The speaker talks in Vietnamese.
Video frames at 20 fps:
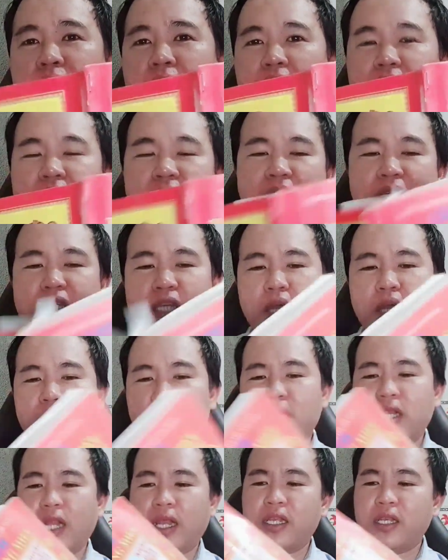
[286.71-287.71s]
là tại sao
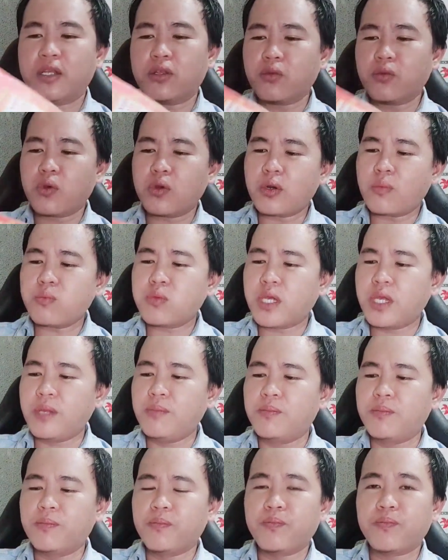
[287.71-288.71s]
là tại vì tôi có đóng
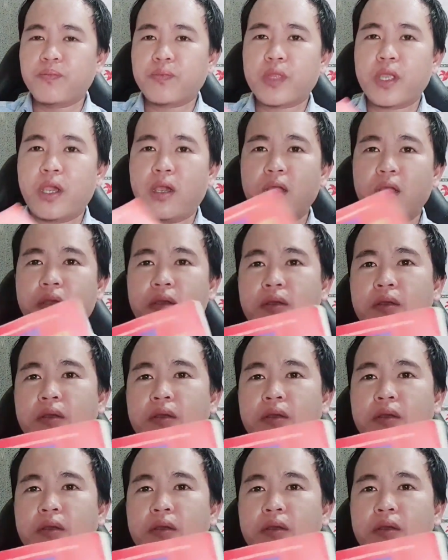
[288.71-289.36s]
kim đó